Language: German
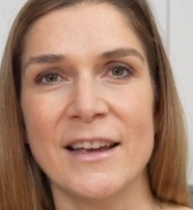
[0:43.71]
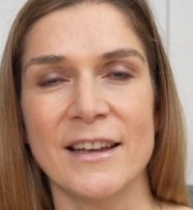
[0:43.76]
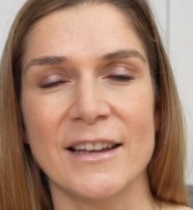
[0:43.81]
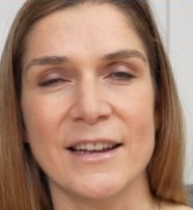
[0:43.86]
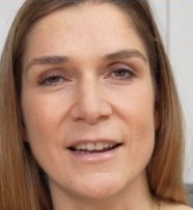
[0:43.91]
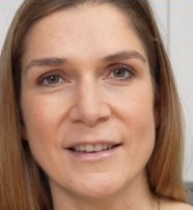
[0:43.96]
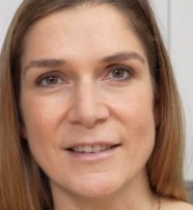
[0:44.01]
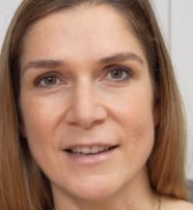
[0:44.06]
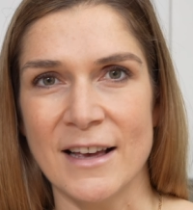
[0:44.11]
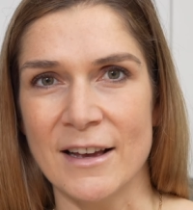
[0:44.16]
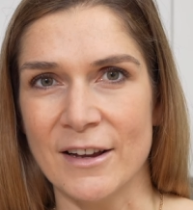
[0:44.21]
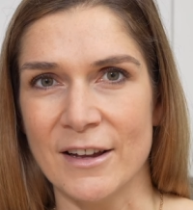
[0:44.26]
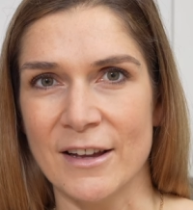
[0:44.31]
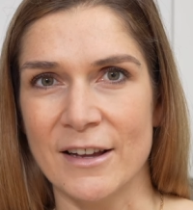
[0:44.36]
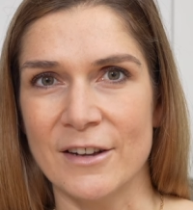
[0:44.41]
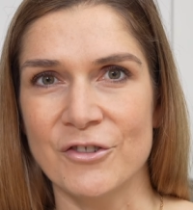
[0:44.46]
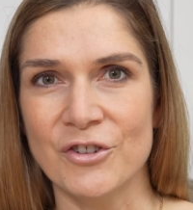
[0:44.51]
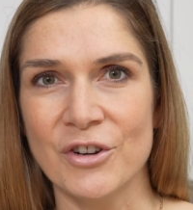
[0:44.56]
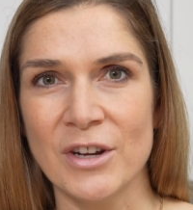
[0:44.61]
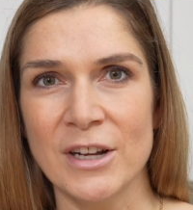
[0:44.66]
Ich zeige euch
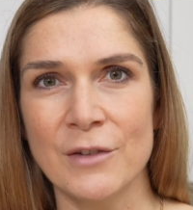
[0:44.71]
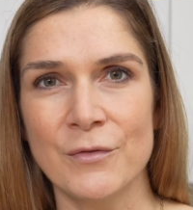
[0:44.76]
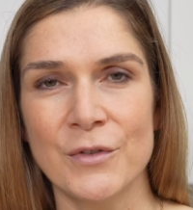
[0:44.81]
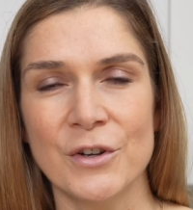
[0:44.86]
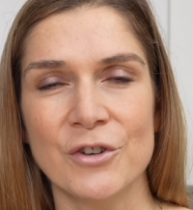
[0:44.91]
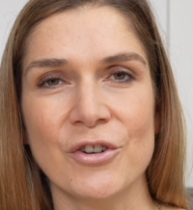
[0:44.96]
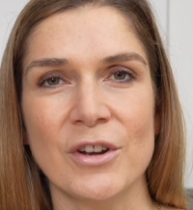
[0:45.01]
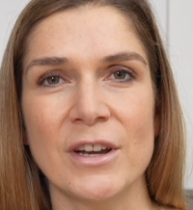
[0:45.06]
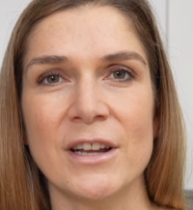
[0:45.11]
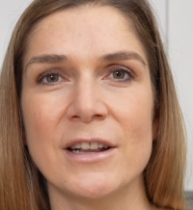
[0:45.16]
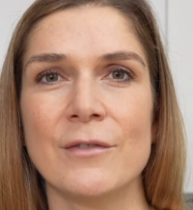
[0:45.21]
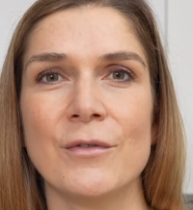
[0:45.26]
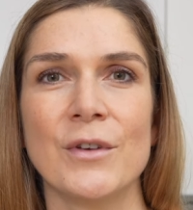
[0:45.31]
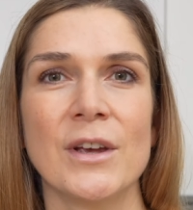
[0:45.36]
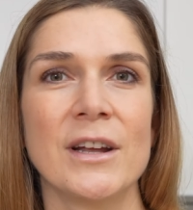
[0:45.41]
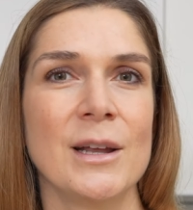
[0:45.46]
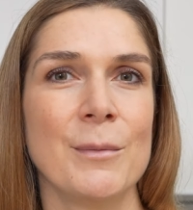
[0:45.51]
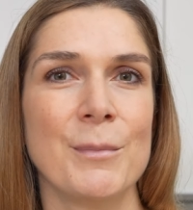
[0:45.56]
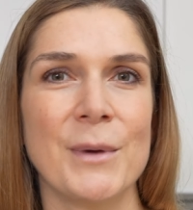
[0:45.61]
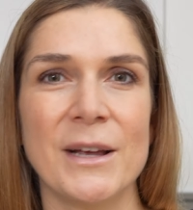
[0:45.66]
jetzt Schritt für Schritt, wie
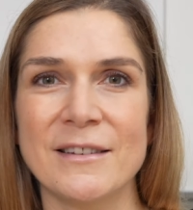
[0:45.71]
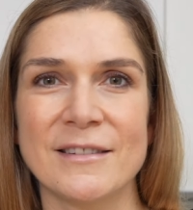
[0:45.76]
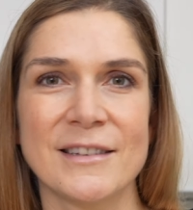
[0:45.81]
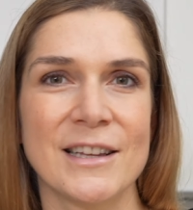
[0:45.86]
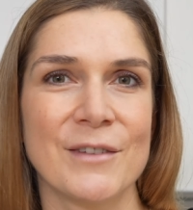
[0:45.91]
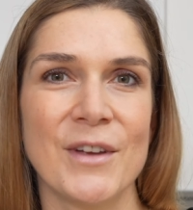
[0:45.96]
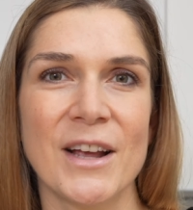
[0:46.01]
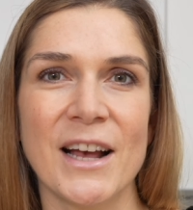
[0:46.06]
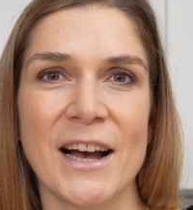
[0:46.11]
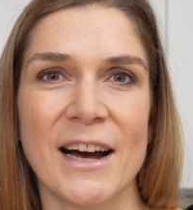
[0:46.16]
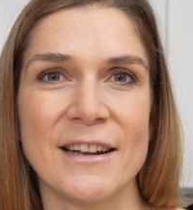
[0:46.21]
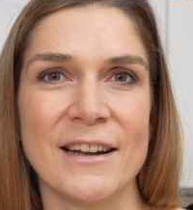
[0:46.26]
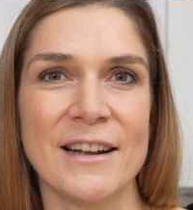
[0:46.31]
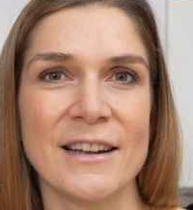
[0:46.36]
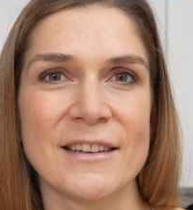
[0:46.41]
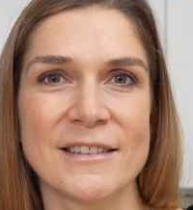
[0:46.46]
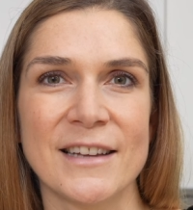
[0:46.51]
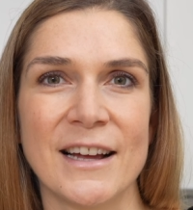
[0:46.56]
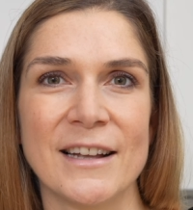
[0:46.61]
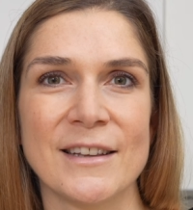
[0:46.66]
ihr die beste vegane
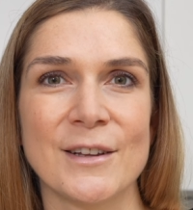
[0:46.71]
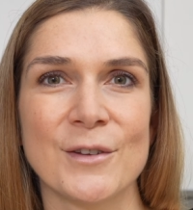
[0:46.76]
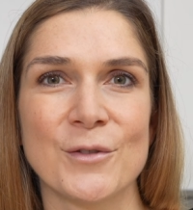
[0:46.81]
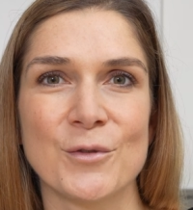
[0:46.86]
Lasagne